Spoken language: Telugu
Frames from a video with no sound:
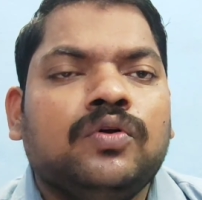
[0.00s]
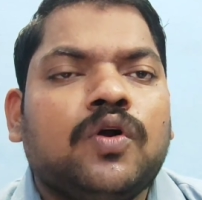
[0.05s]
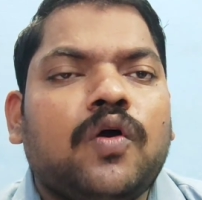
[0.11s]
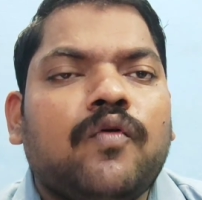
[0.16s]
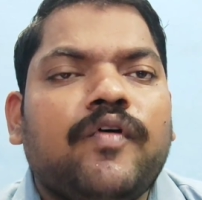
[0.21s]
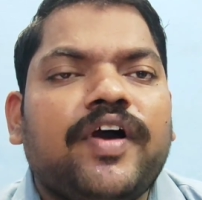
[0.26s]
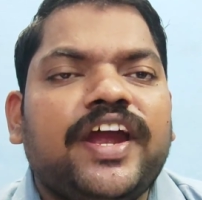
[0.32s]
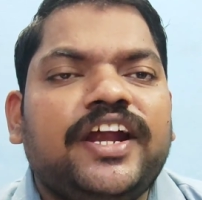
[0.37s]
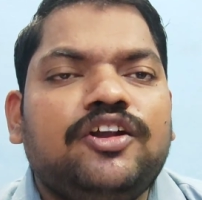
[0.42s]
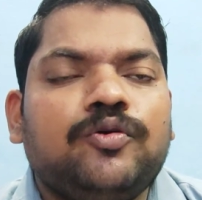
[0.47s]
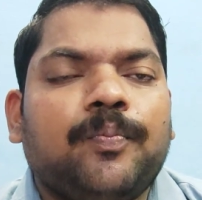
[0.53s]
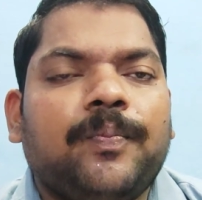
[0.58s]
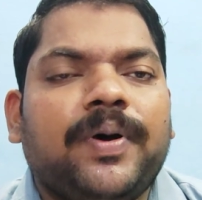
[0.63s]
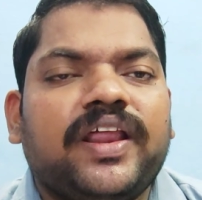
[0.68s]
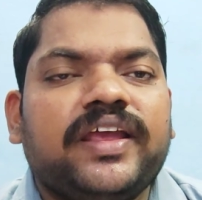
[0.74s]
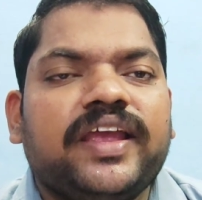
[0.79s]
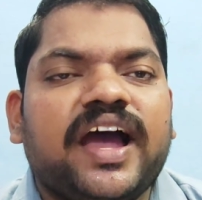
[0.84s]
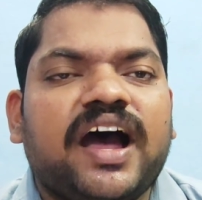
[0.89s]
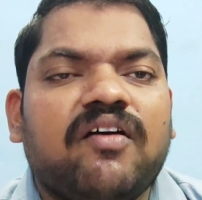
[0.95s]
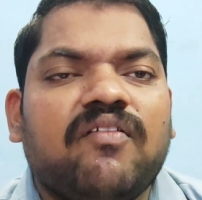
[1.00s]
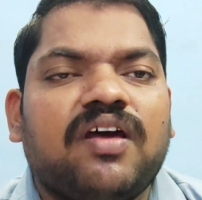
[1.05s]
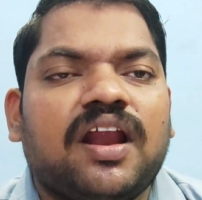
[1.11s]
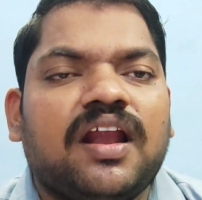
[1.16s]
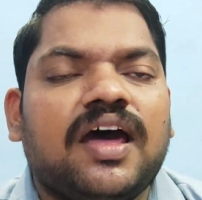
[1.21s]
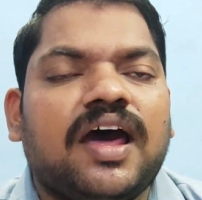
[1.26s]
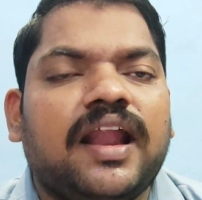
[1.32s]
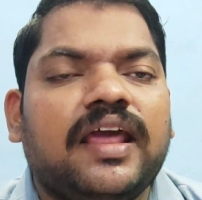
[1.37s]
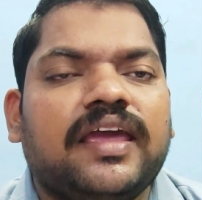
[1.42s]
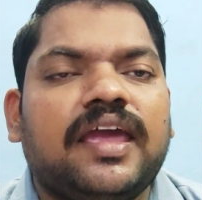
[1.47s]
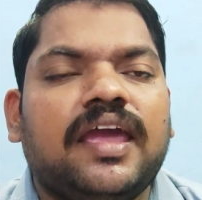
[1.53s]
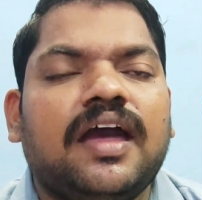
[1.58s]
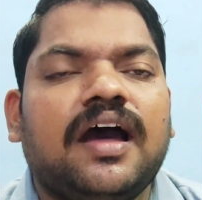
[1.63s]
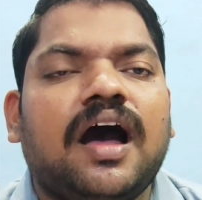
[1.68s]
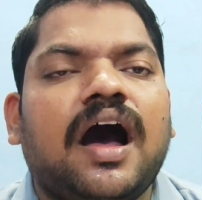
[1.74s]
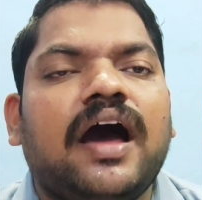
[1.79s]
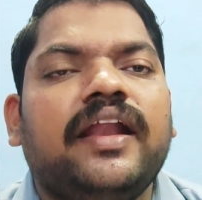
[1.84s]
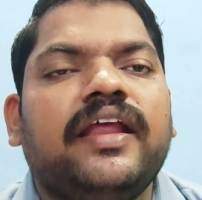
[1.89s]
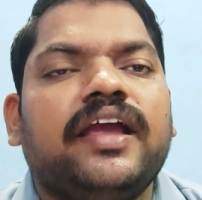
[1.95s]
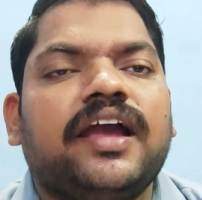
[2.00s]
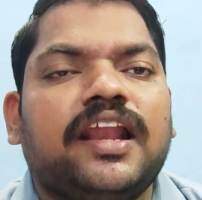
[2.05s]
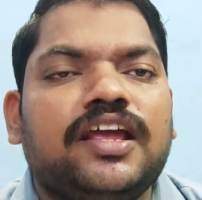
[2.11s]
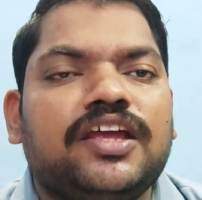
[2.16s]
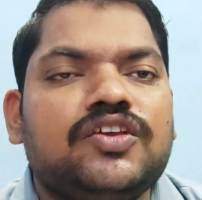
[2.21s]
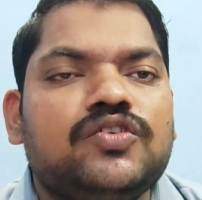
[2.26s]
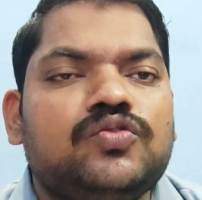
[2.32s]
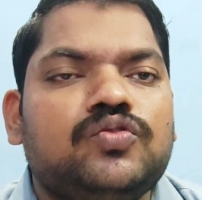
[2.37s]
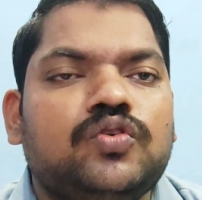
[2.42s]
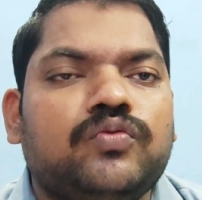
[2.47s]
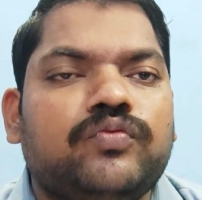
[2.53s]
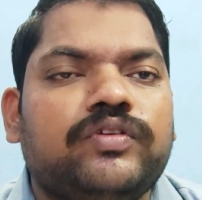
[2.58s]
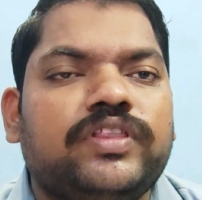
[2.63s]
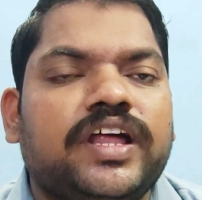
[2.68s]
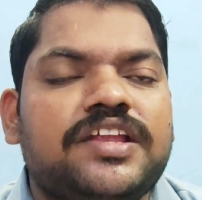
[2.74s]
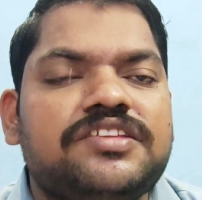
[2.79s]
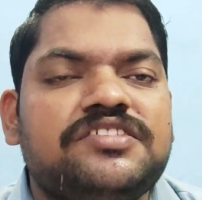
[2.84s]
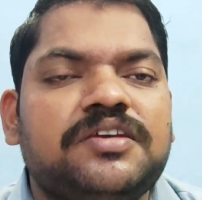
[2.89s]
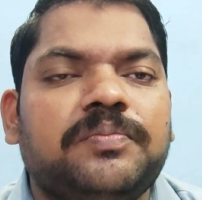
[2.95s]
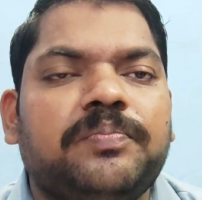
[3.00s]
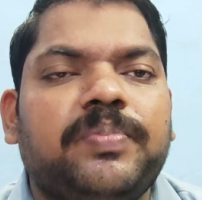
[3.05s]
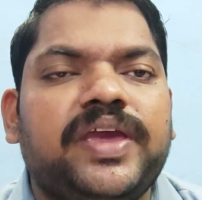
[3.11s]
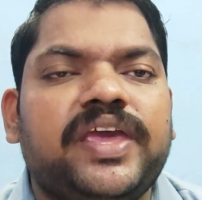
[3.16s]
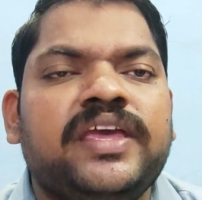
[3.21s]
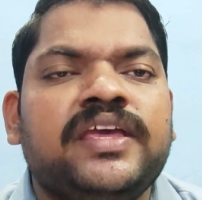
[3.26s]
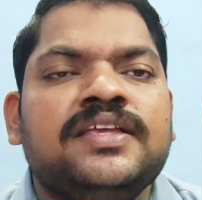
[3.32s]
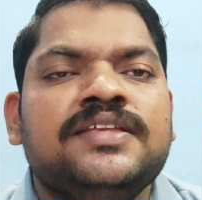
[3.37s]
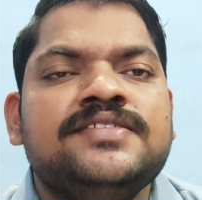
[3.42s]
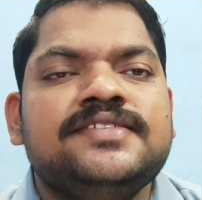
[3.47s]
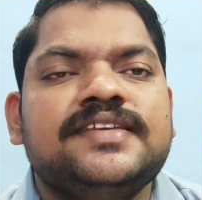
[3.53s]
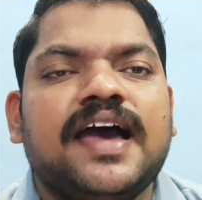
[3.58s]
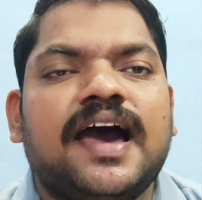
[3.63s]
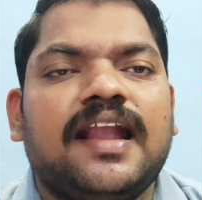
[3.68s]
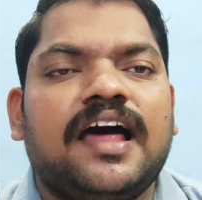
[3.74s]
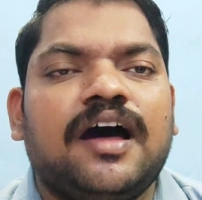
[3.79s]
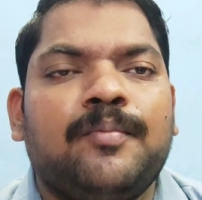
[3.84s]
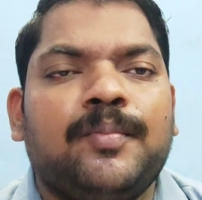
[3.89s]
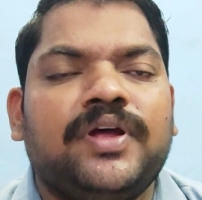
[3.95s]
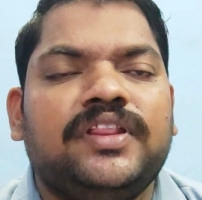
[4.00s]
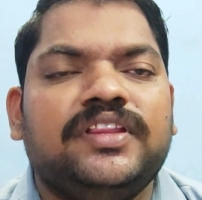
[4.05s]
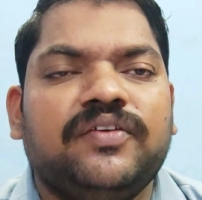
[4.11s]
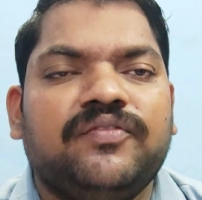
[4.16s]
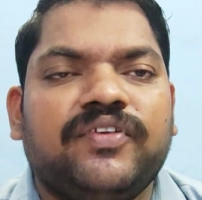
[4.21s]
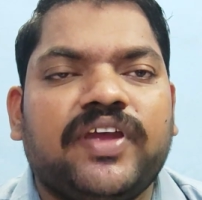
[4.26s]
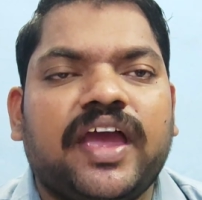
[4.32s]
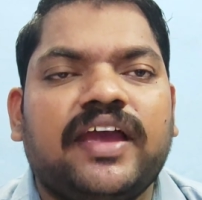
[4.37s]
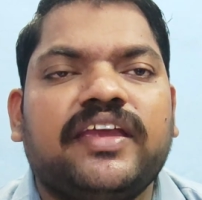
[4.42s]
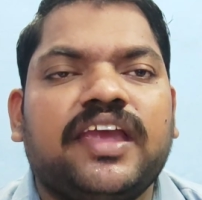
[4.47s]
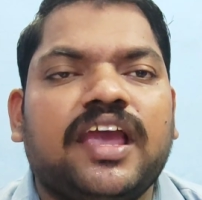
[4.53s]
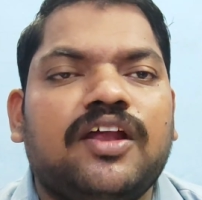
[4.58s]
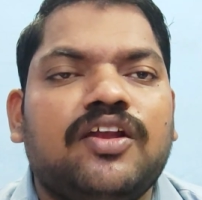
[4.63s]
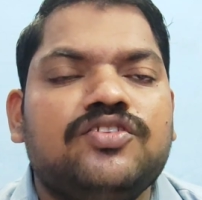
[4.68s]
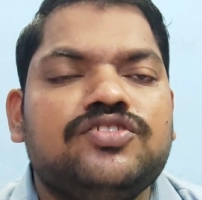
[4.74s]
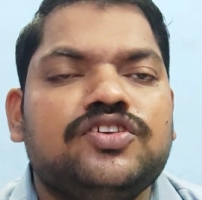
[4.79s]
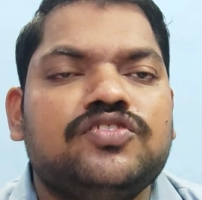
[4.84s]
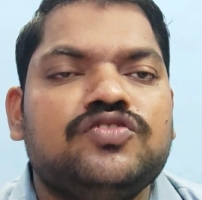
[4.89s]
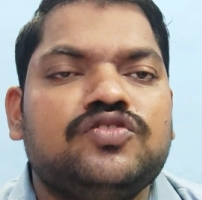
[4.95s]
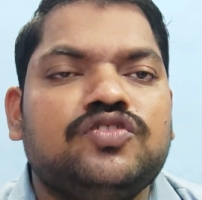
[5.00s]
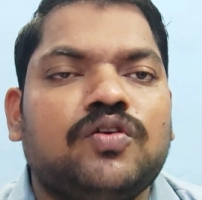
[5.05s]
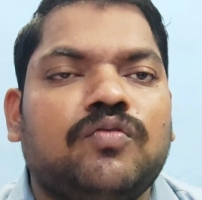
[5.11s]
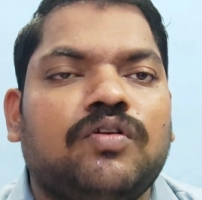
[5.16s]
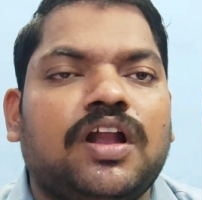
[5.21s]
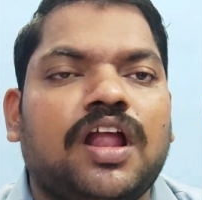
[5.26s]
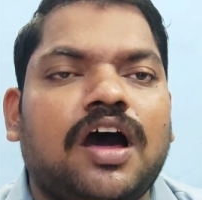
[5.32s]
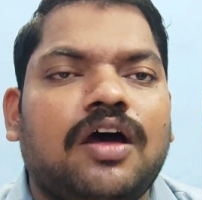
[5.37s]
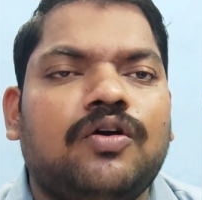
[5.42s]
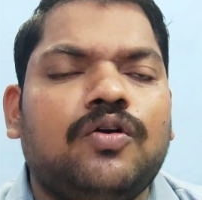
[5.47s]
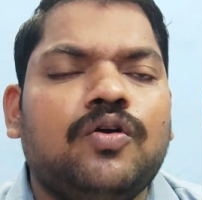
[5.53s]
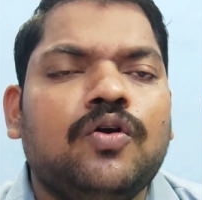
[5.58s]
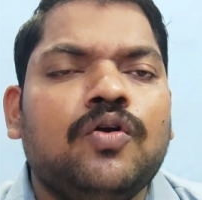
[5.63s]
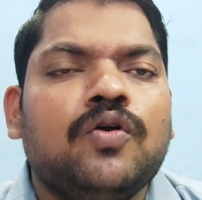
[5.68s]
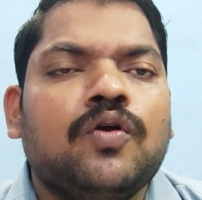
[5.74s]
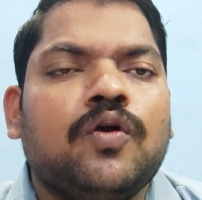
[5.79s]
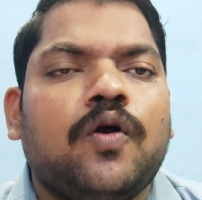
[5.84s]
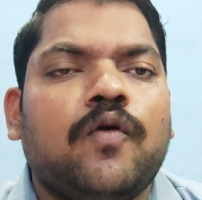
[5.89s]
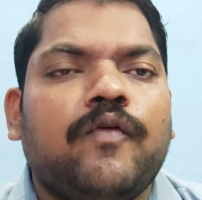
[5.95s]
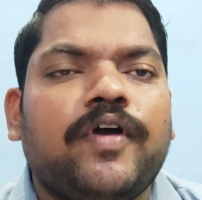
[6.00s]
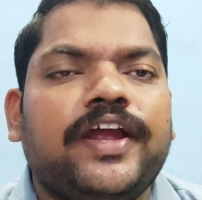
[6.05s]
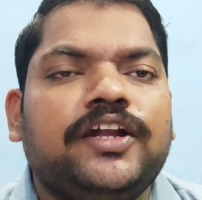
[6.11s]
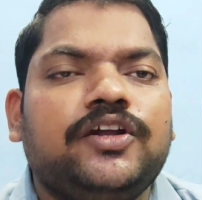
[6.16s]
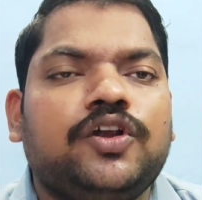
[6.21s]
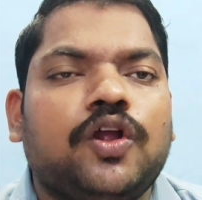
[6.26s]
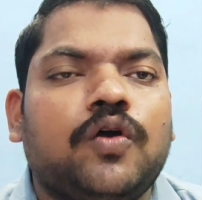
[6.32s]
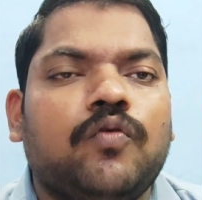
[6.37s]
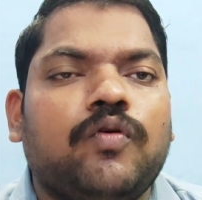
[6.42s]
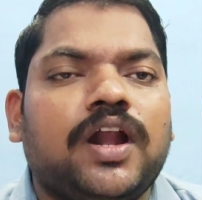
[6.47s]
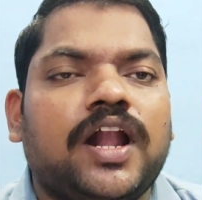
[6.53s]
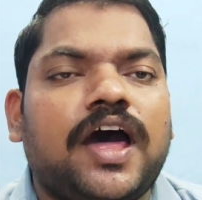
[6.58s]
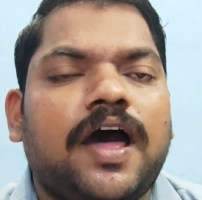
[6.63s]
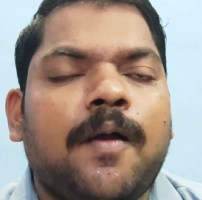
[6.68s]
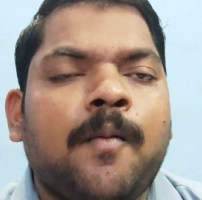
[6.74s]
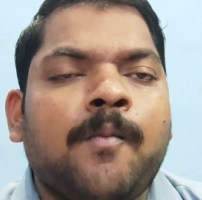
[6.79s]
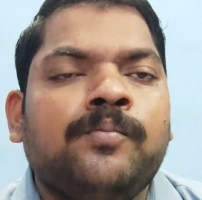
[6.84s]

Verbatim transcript: కువైట్ పర్యావరణానికి హాని కలిగిస్తూ ఉందని చెప్పి చాలా మంది వ్యాఖ్యలు చేస్తూ ఉన్నారు కువైట్ లో ఉన్న